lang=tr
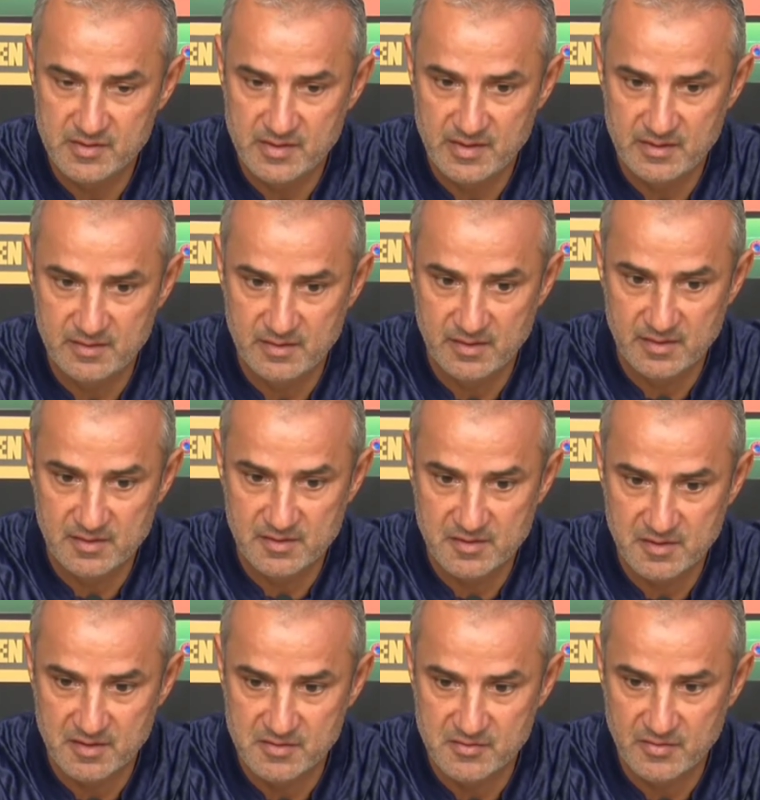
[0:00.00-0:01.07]
Zayt'e
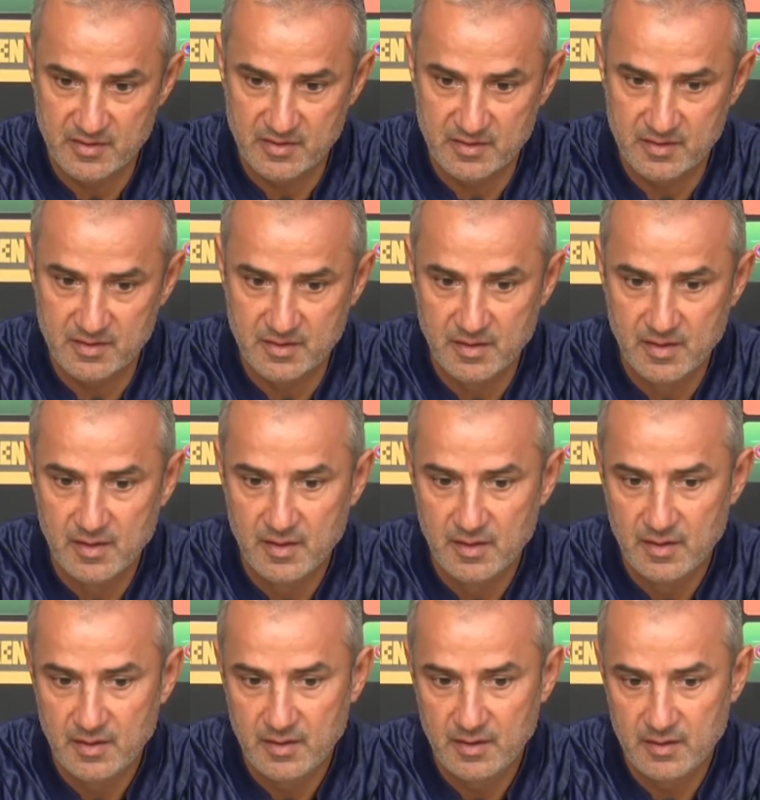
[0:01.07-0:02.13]
şans verdik.
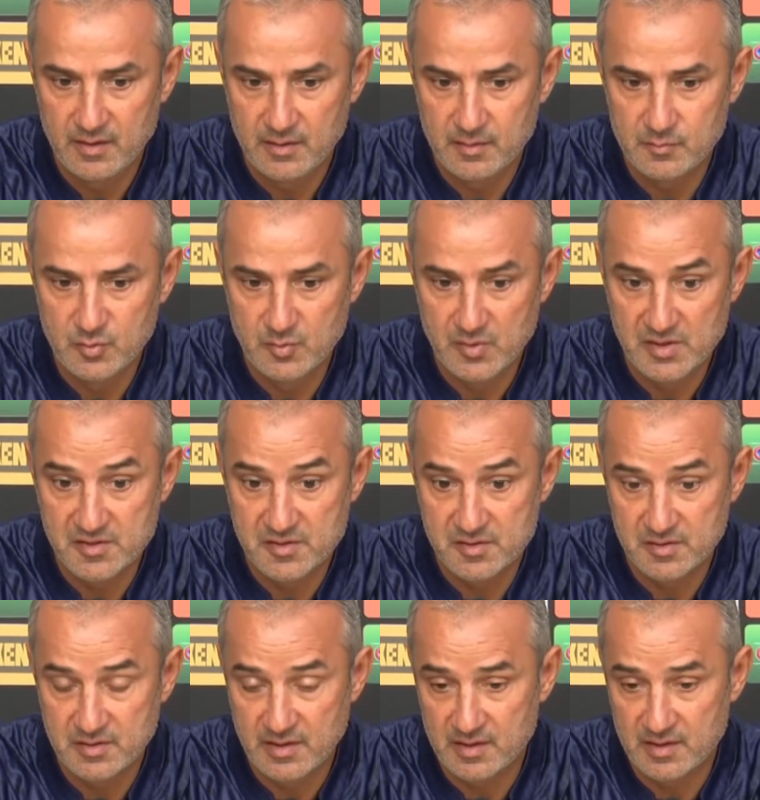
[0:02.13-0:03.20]
E, bu maç
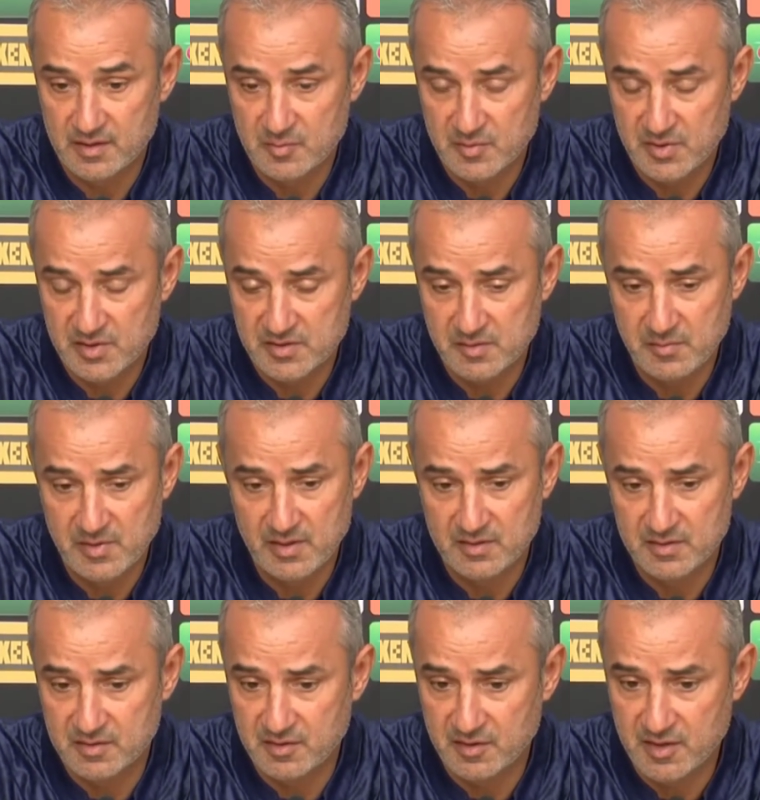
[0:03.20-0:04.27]
yarınki maçta
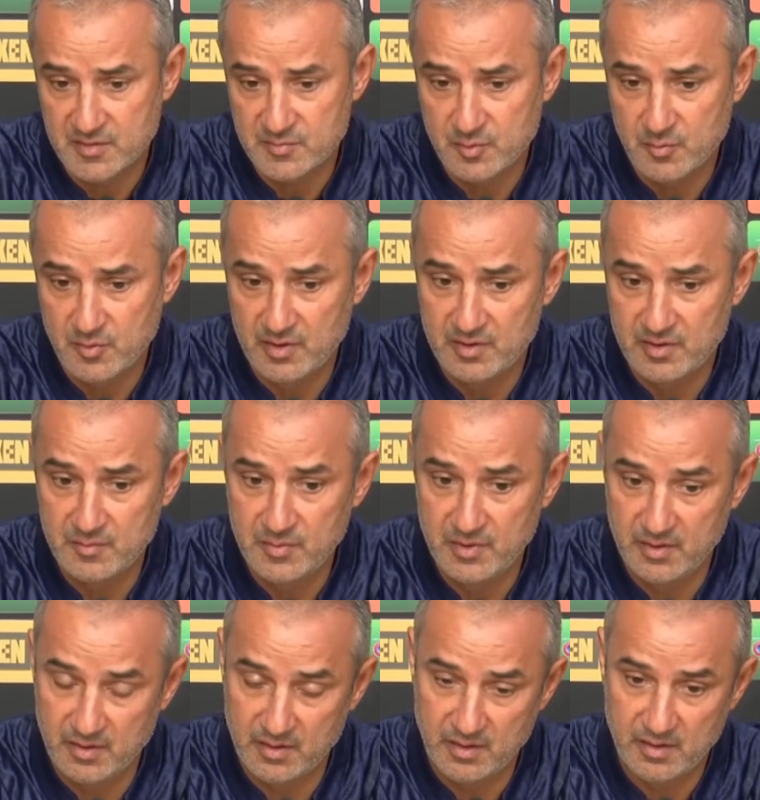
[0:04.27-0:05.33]
belki Crespo belki
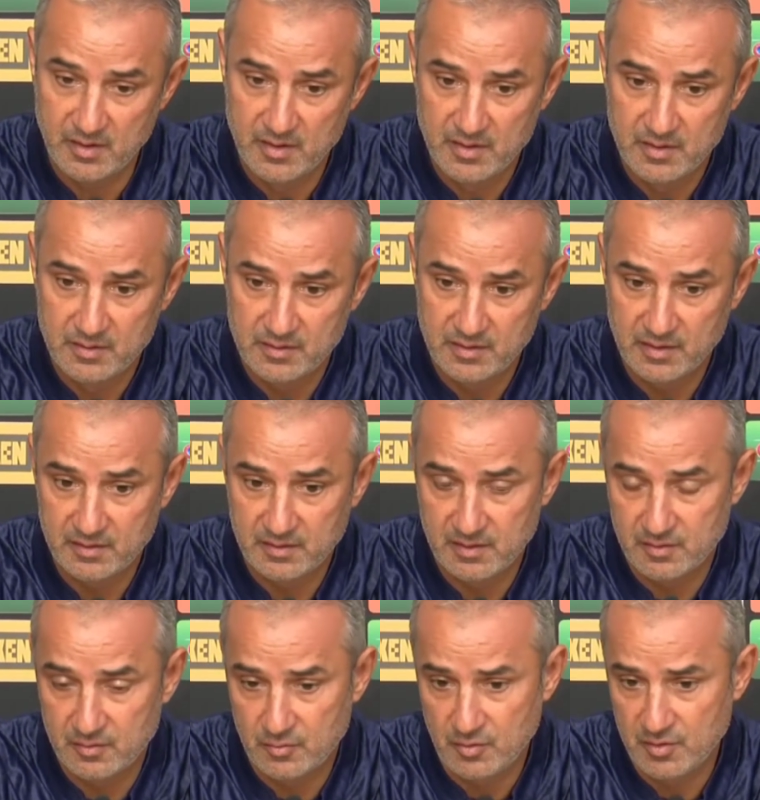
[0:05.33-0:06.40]
Miha
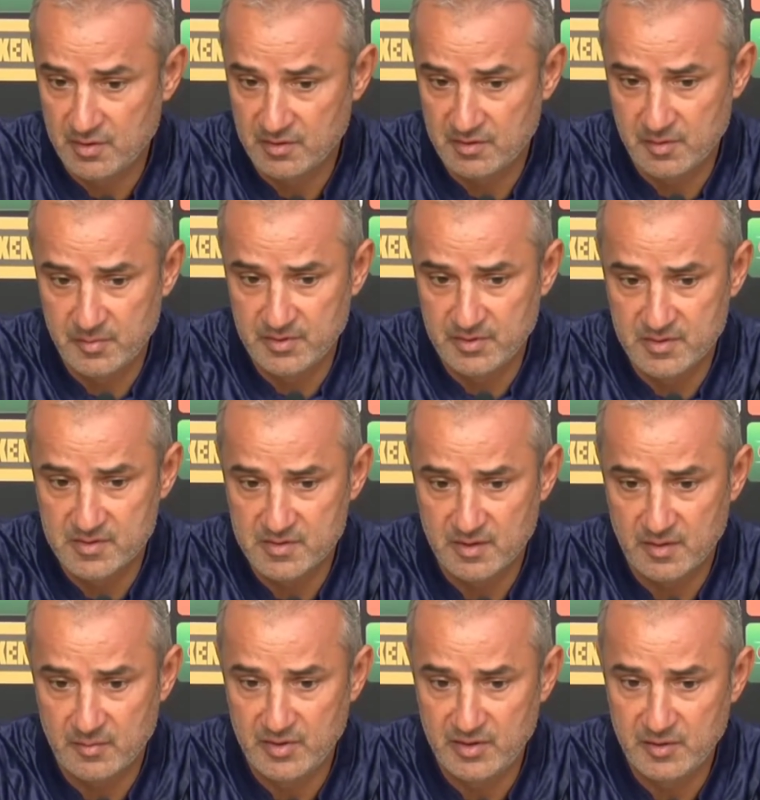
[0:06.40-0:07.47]
tekrar oynatabiliriz
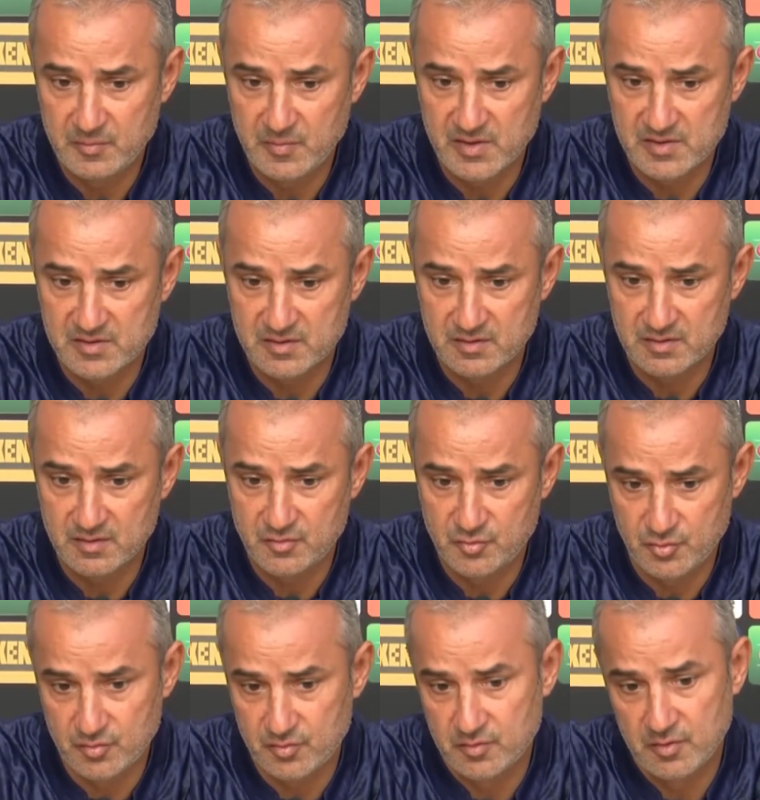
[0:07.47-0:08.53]
ama lig maçlarında
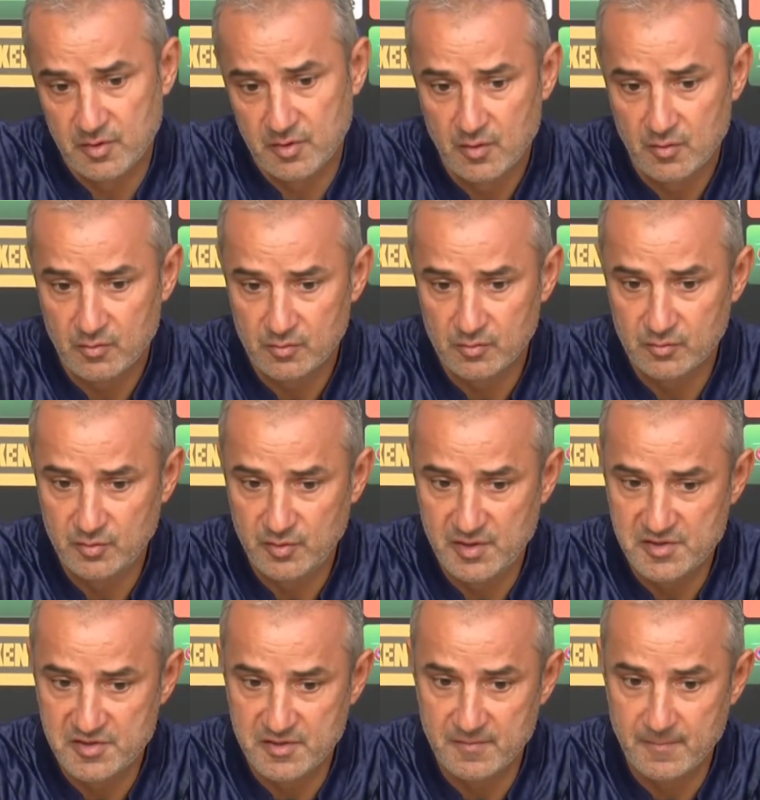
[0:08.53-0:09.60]
Türk olduğu
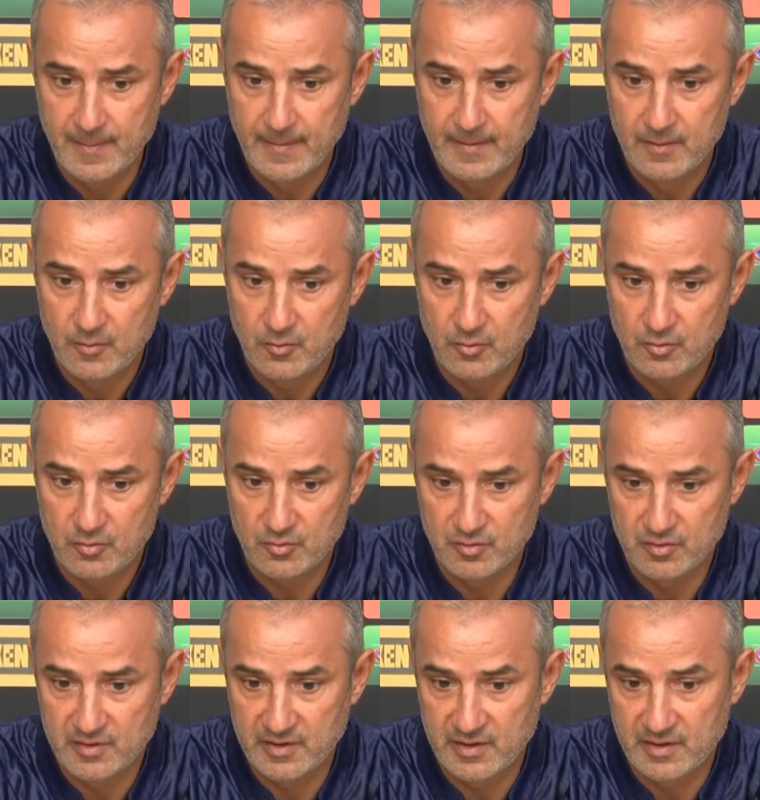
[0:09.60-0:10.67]
için o
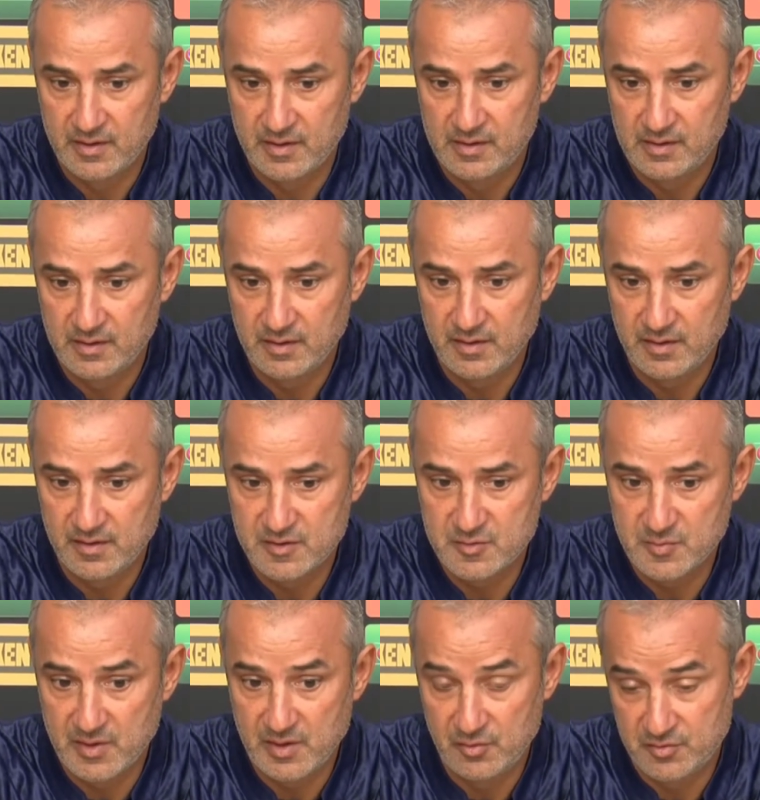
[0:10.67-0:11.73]
konuda e,
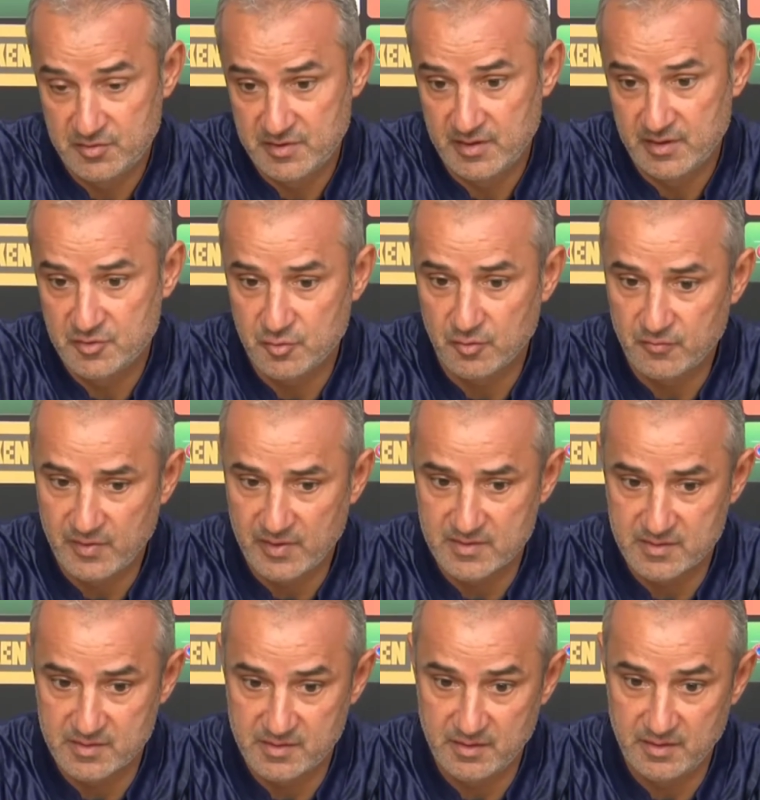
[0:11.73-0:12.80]
İsmail Yüksek'e çok
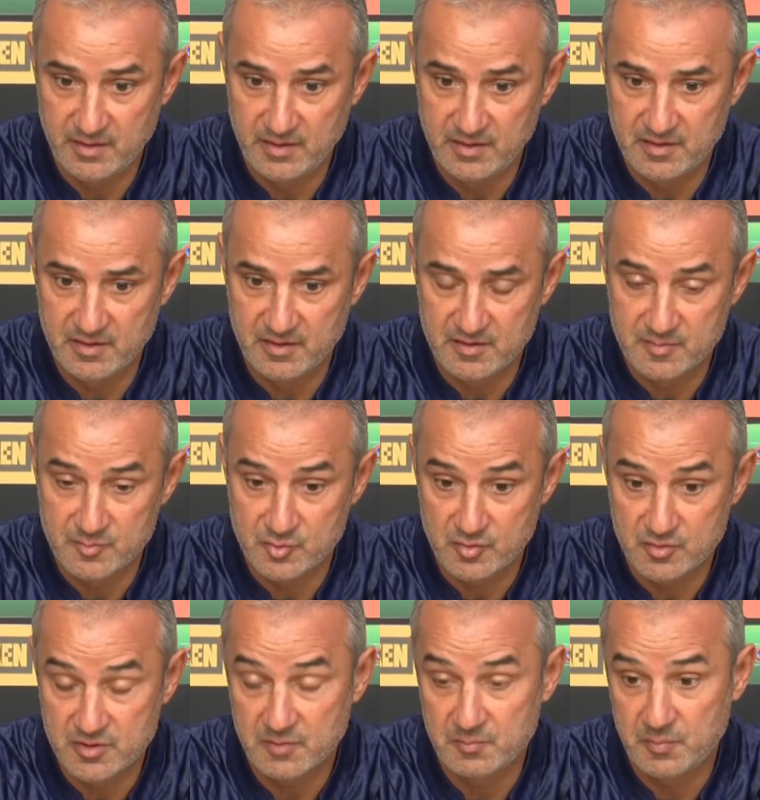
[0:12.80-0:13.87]
fazlasıyla ihtiyacımız
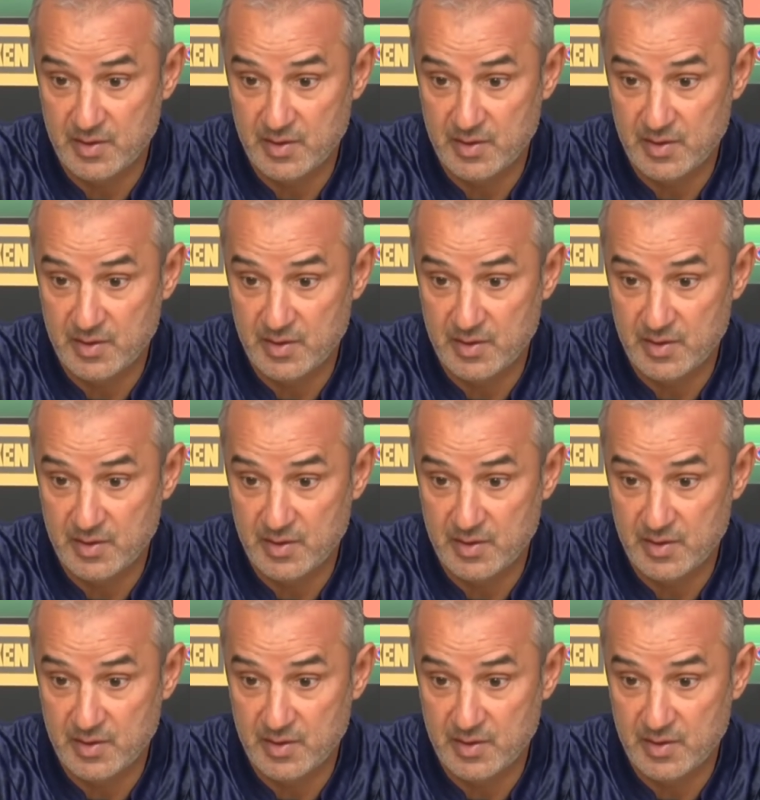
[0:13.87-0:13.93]
olacak.